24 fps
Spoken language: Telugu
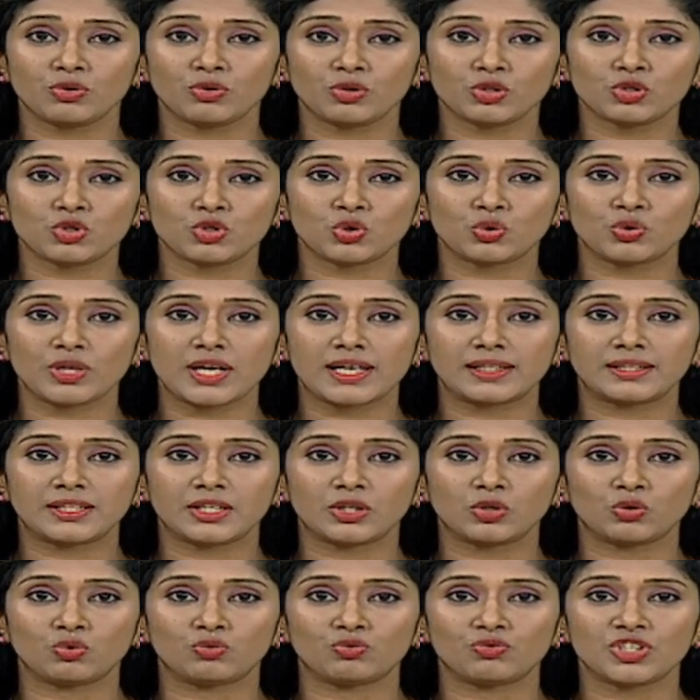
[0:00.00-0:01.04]
రోజు
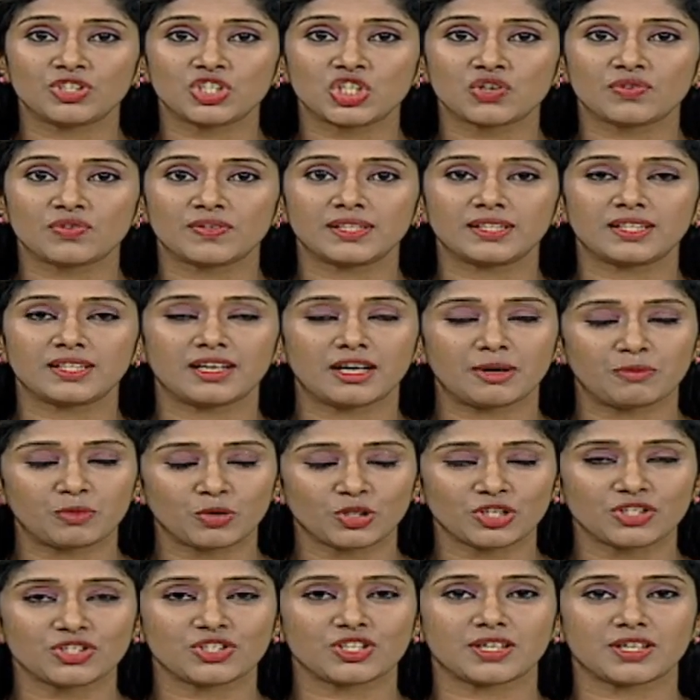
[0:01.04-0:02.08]
యాత్రను విజయవంతంగా
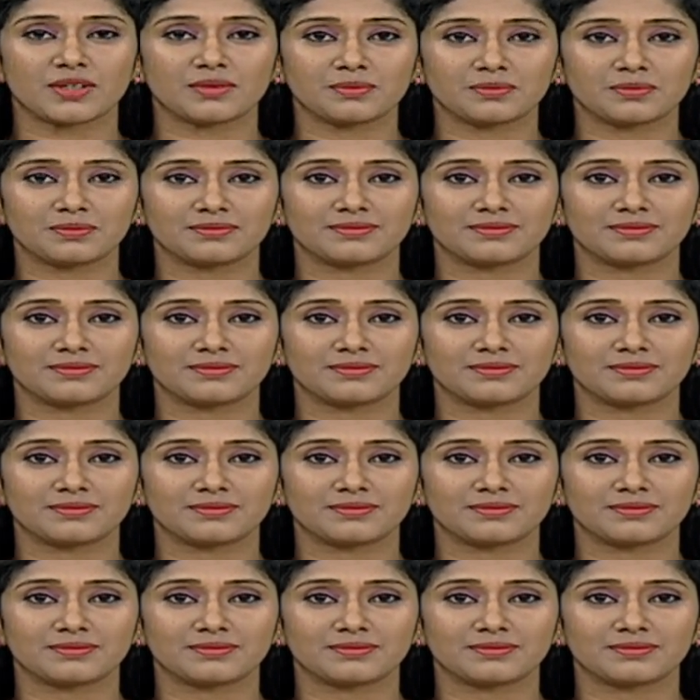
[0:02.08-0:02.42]
ముగించారు